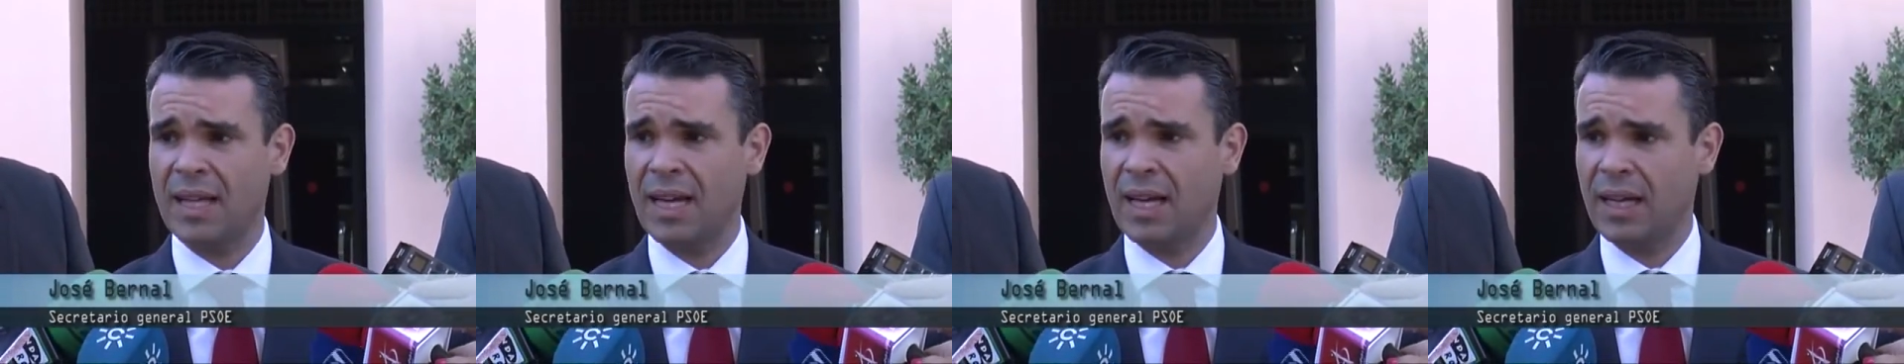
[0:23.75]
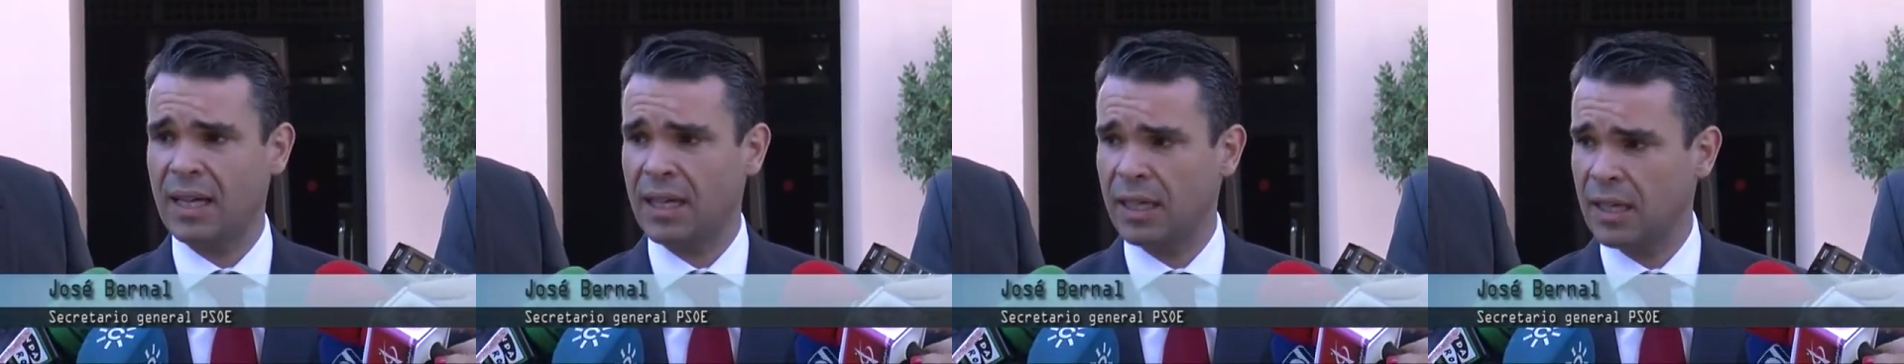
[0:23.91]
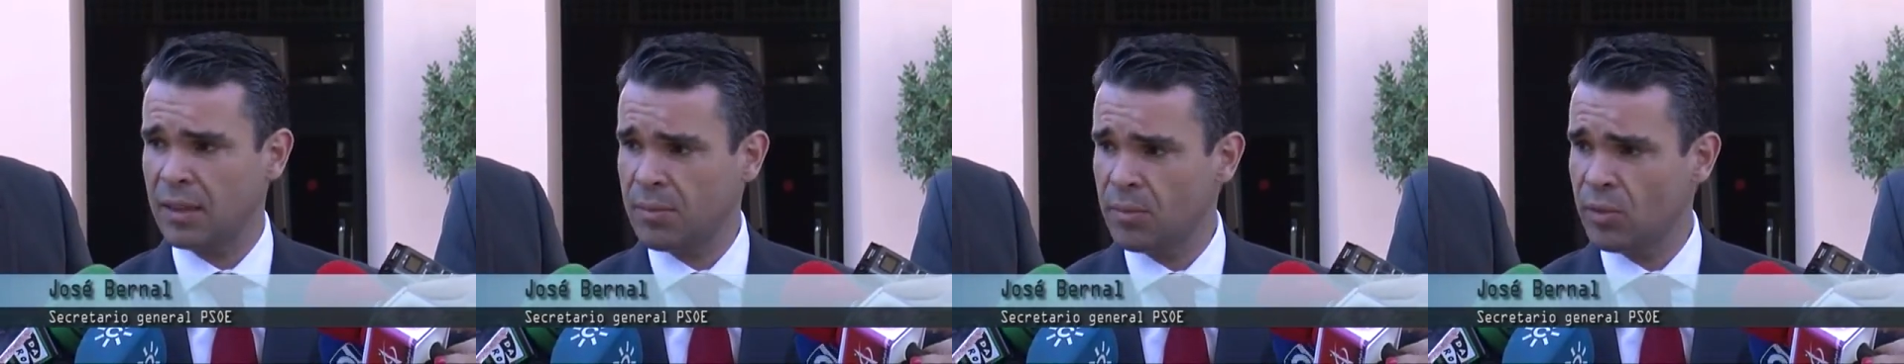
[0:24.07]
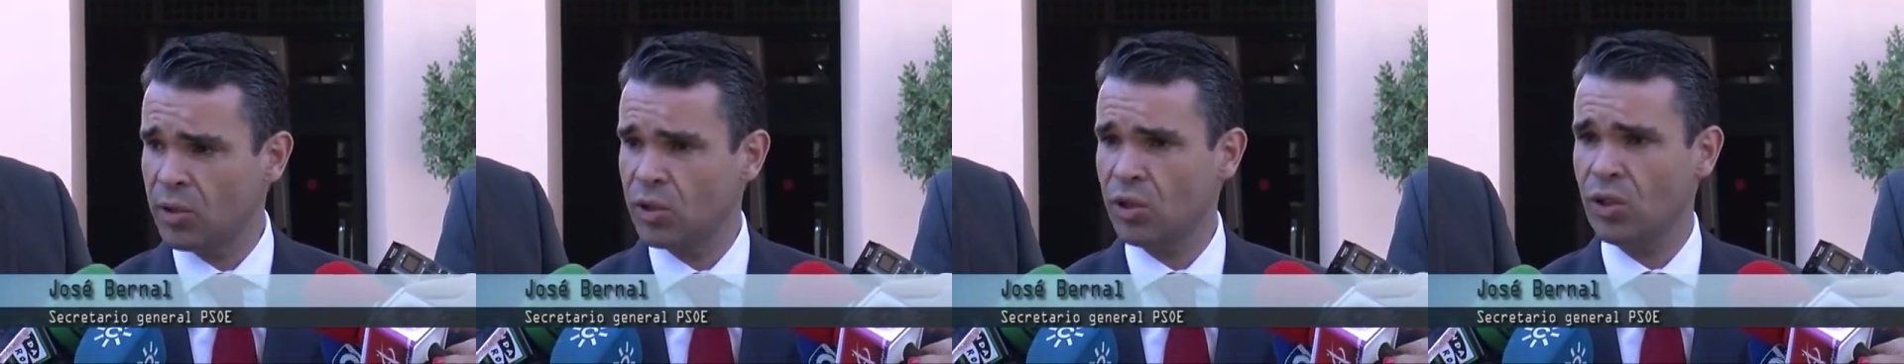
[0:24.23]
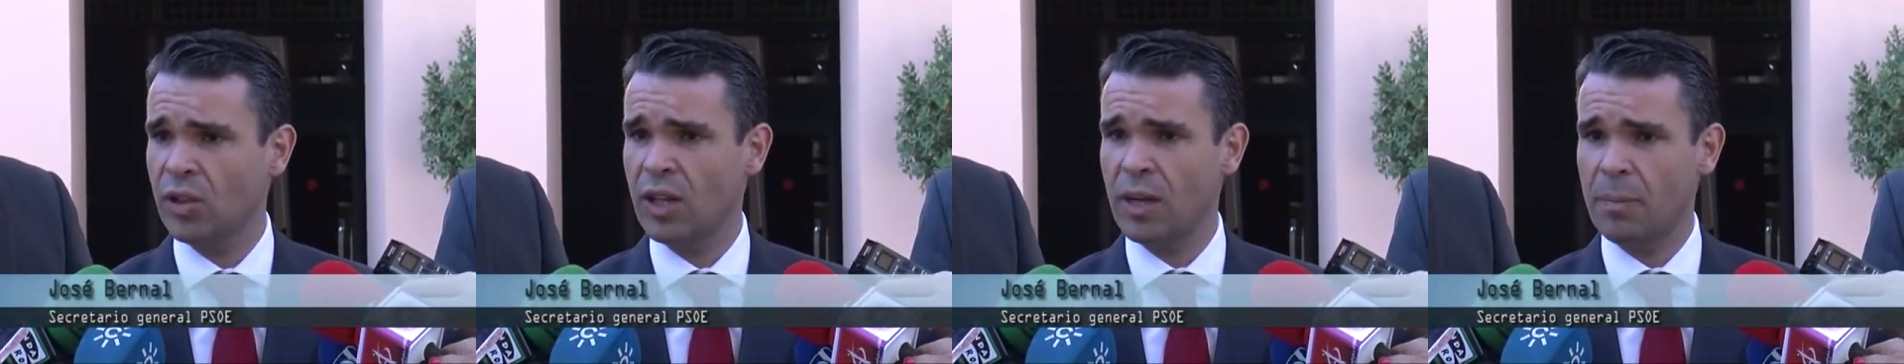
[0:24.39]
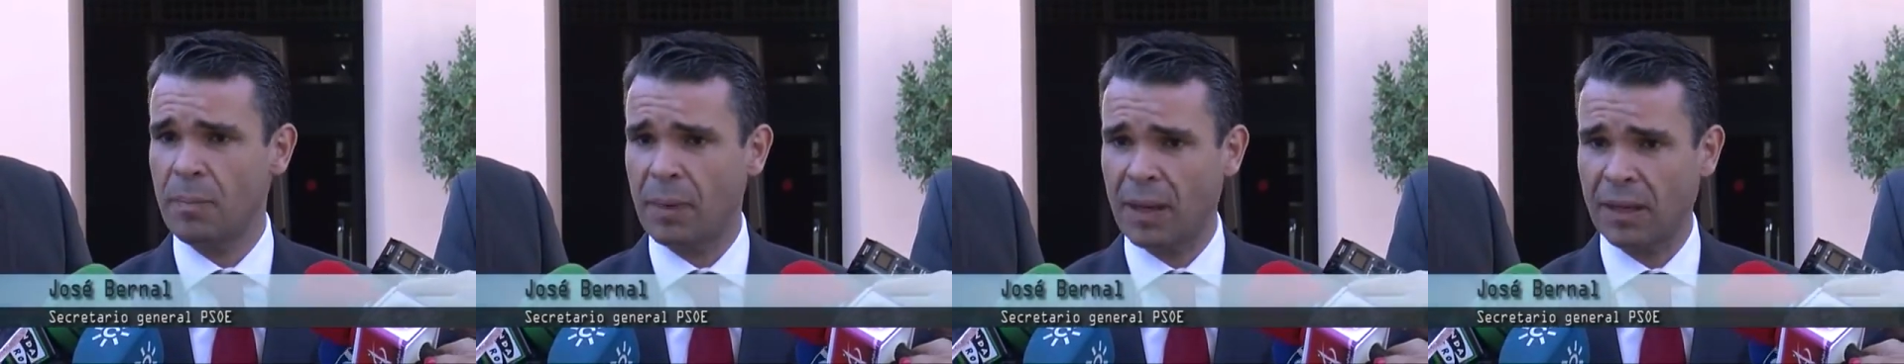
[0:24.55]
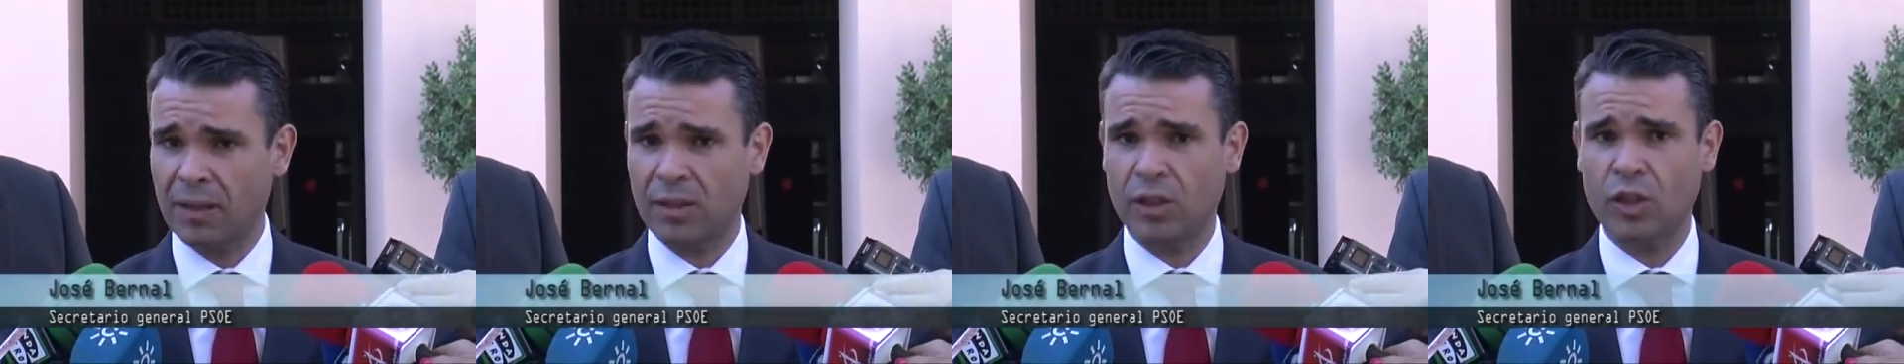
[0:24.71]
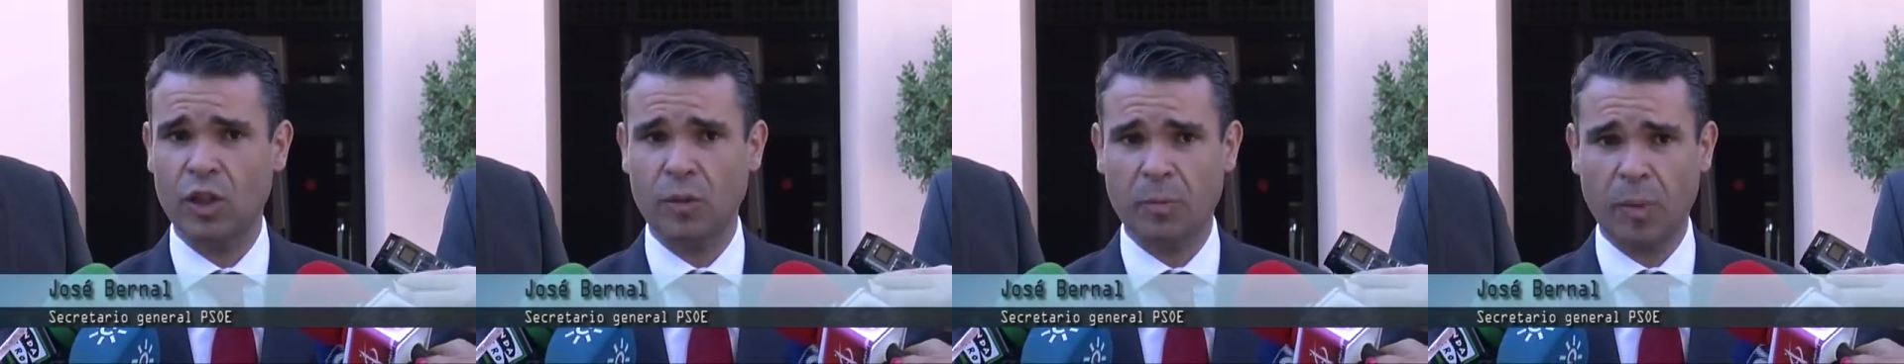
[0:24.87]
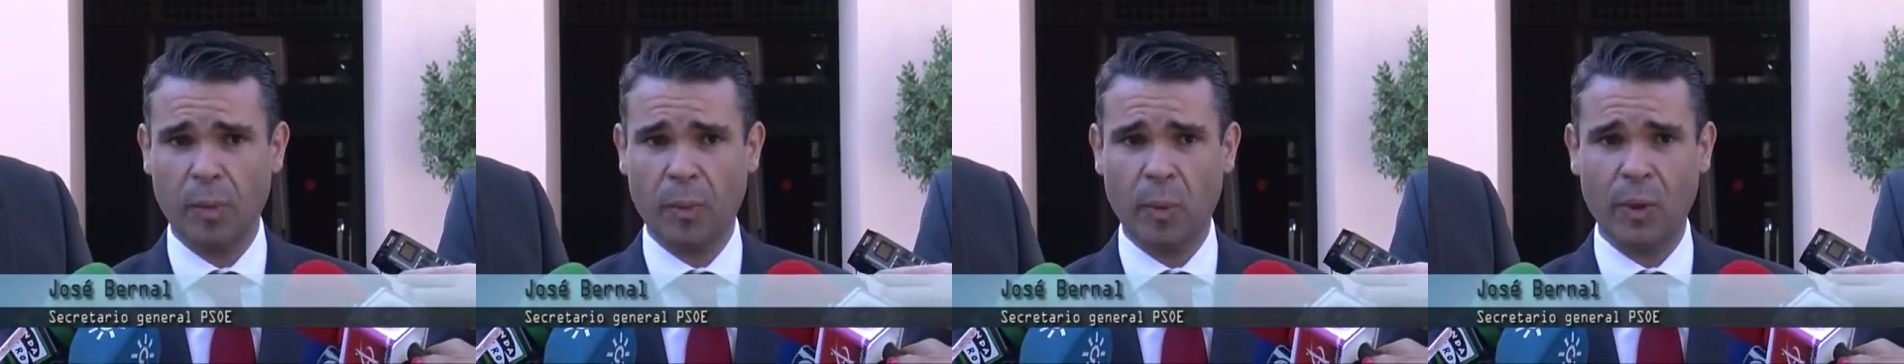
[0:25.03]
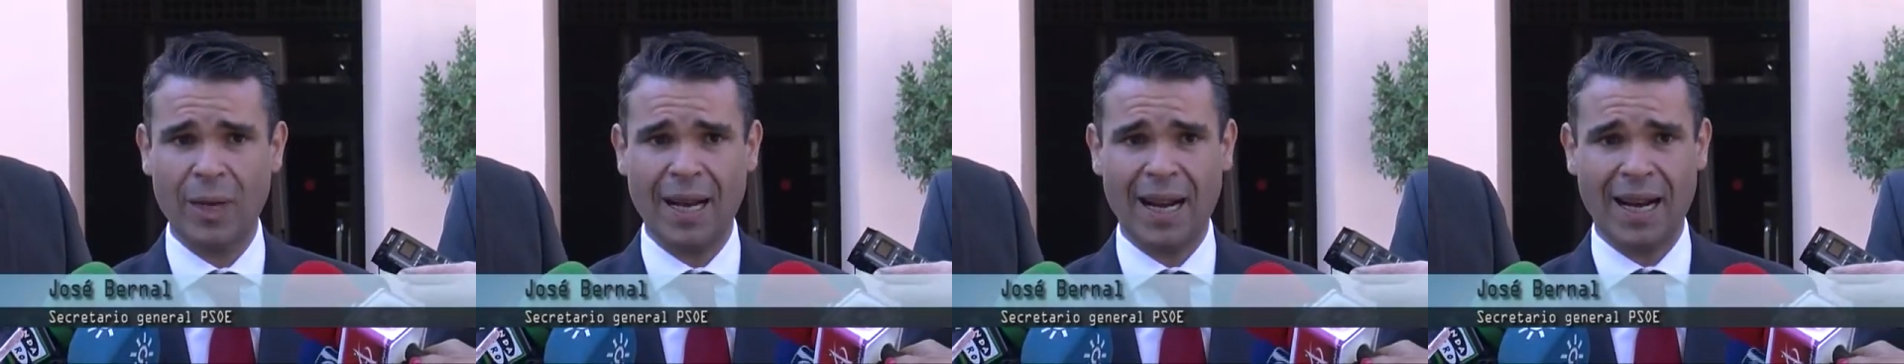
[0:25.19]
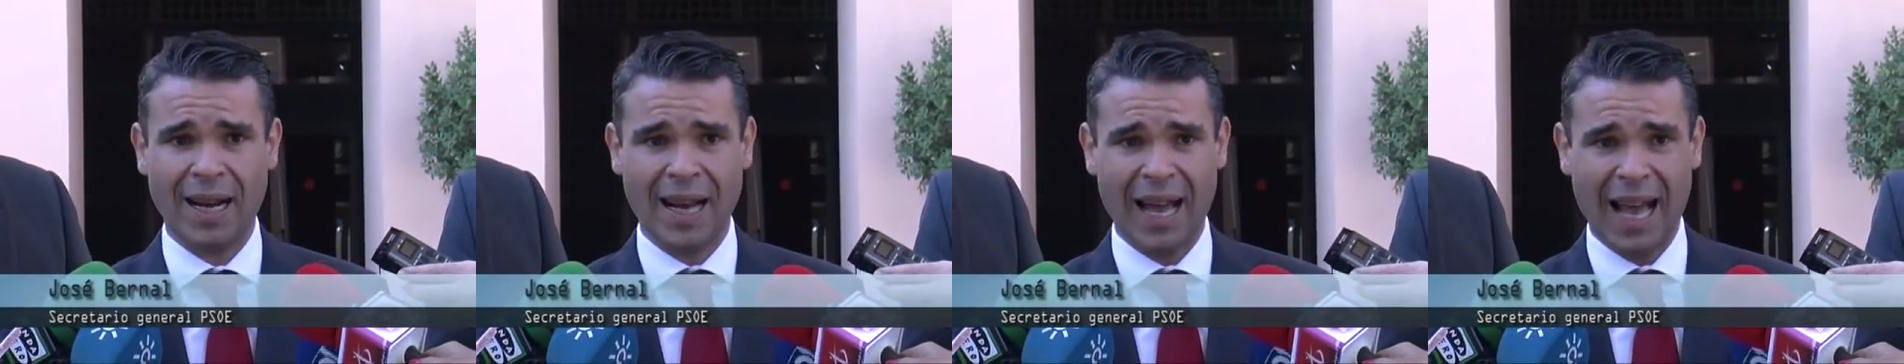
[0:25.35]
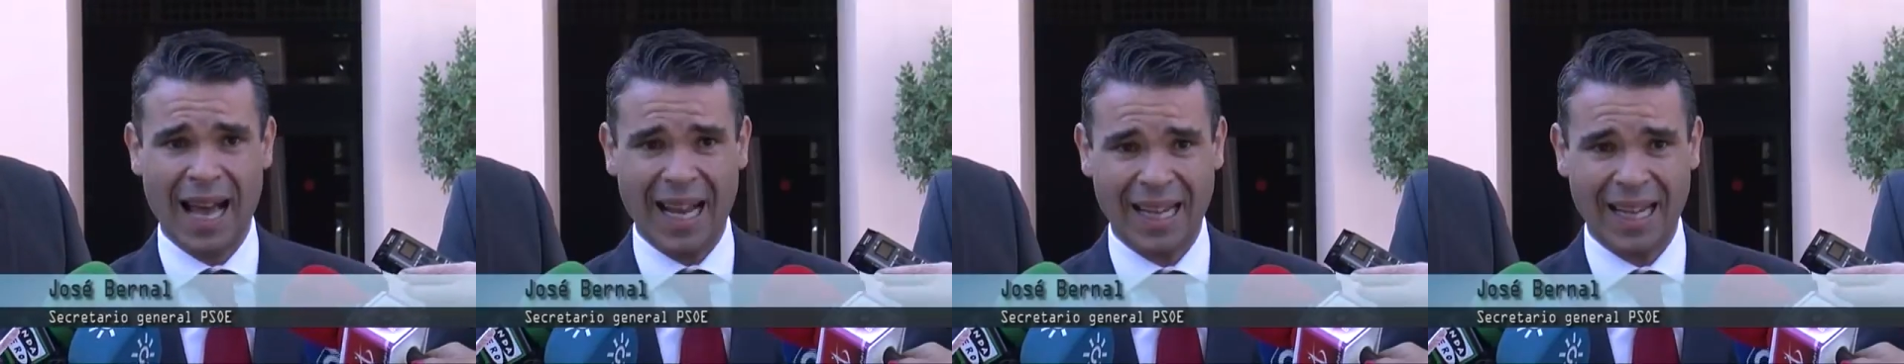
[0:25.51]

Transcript: de Ángeles Muñoz del Partido Popular